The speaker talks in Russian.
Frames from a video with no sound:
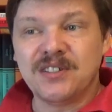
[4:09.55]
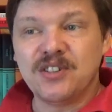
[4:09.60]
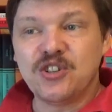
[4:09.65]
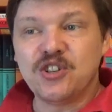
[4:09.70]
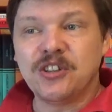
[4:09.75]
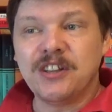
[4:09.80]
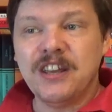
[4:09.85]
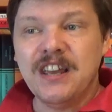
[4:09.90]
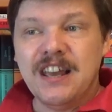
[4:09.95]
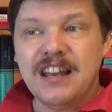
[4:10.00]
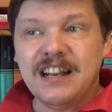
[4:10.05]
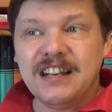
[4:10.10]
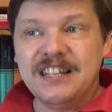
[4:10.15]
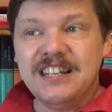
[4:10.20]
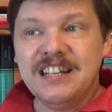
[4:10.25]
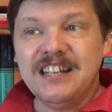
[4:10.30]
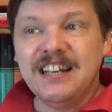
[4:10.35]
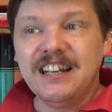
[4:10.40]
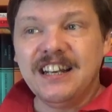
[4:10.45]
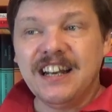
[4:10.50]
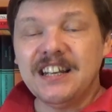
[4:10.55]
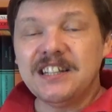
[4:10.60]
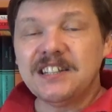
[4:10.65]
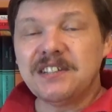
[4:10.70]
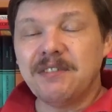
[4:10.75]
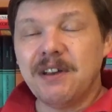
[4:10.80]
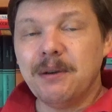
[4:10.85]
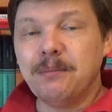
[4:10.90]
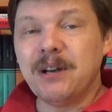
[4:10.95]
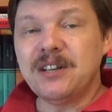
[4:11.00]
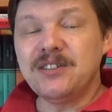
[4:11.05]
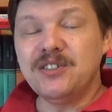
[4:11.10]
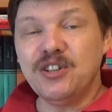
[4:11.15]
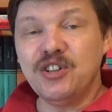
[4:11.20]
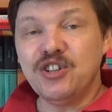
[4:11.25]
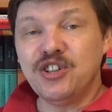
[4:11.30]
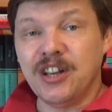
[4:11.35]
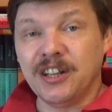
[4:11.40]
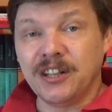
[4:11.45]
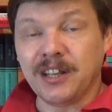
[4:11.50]
Значит, книга играет
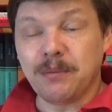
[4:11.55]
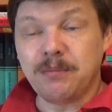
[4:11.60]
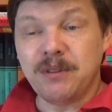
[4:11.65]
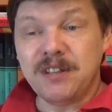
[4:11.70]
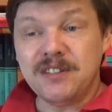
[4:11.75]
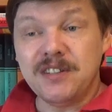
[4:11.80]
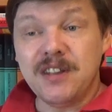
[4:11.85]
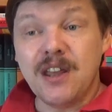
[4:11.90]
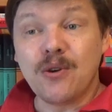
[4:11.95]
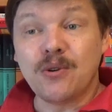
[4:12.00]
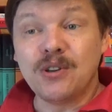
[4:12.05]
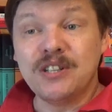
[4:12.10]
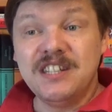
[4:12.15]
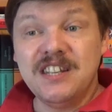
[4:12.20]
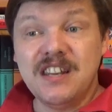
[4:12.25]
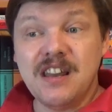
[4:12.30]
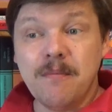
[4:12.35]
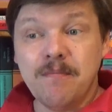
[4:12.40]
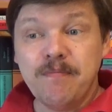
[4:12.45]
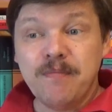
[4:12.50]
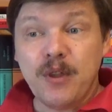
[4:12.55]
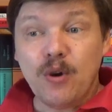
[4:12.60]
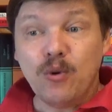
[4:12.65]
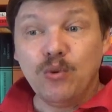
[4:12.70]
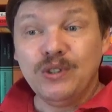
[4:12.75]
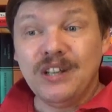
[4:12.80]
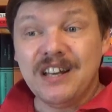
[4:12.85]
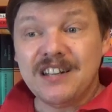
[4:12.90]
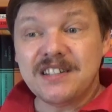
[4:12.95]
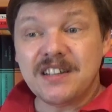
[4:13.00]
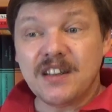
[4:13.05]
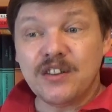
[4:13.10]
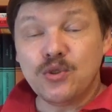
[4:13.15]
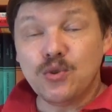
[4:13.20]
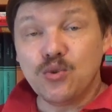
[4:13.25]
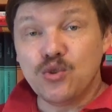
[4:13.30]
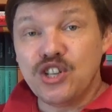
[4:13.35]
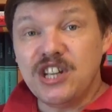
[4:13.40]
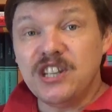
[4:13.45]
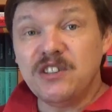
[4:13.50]
своеобразный жанр жанр, объясняю, где у нас
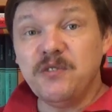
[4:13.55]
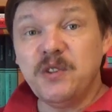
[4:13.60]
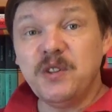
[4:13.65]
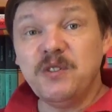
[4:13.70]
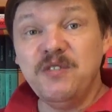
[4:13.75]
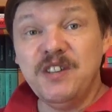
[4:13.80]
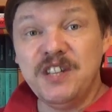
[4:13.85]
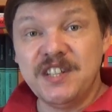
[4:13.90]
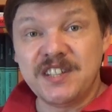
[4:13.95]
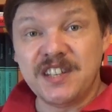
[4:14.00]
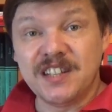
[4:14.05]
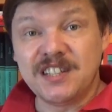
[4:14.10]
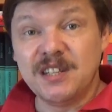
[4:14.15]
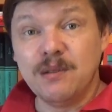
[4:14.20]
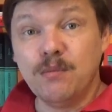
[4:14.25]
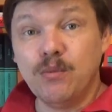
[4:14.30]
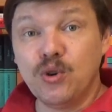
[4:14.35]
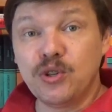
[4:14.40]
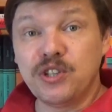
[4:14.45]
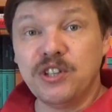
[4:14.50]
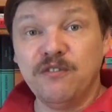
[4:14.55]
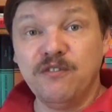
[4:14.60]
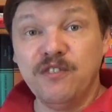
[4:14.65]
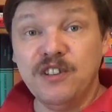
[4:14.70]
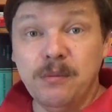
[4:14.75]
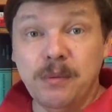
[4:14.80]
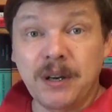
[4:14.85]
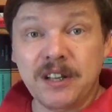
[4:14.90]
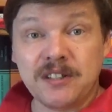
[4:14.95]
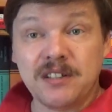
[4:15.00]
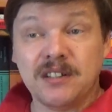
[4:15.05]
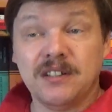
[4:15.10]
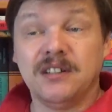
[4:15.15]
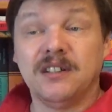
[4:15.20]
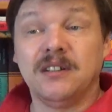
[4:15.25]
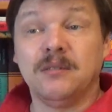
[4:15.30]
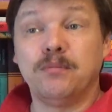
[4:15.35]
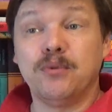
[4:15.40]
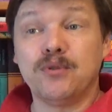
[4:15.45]
сюжет ветвится, где можно выбрать э,